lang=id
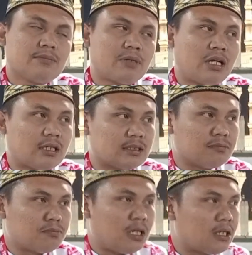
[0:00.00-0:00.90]
pada
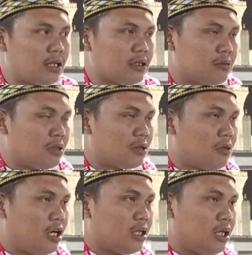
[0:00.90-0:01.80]
kesempatan yang
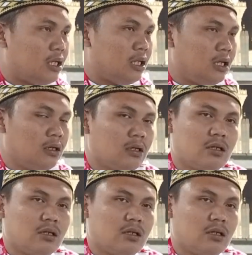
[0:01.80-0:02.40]
berbahagia ini,